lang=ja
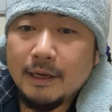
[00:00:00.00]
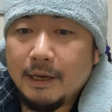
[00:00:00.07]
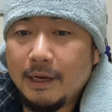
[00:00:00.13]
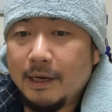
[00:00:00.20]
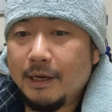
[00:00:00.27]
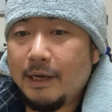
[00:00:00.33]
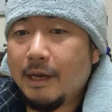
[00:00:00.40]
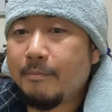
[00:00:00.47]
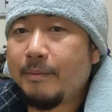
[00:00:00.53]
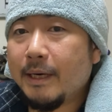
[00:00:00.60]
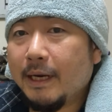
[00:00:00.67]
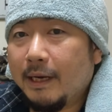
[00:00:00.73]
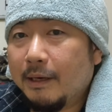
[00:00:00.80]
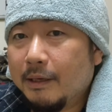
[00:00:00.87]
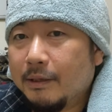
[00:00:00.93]
えやっぱ
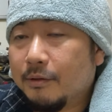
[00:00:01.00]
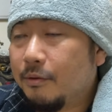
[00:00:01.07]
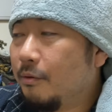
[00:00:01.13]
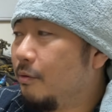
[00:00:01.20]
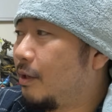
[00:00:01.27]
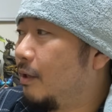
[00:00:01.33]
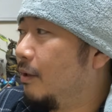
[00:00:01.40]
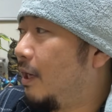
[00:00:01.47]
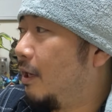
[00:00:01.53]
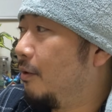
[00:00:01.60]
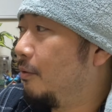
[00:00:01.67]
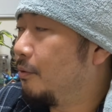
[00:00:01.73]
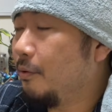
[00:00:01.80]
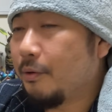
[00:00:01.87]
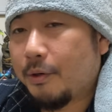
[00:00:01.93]
り、どの、あ
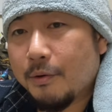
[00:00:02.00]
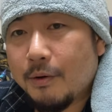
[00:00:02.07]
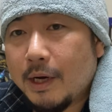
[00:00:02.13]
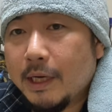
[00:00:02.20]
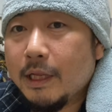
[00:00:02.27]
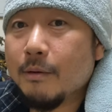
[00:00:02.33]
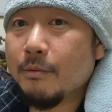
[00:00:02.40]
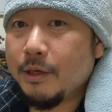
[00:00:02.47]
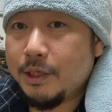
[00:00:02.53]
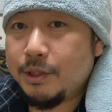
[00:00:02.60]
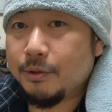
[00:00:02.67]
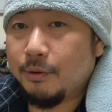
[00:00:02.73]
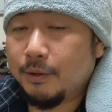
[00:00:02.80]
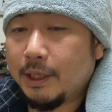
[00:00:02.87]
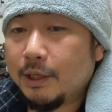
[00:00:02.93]
の、どの業界でも一緒
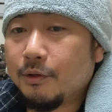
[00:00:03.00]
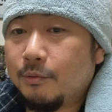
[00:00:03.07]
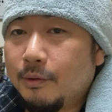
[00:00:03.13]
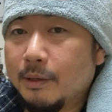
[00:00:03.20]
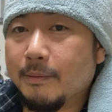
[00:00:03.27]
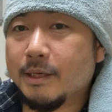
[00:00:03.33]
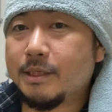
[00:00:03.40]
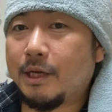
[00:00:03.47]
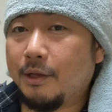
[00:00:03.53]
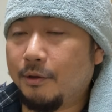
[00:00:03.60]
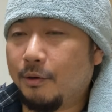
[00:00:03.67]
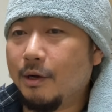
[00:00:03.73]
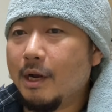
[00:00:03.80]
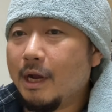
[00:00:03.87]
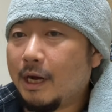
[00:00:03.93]
象だと思いますけど、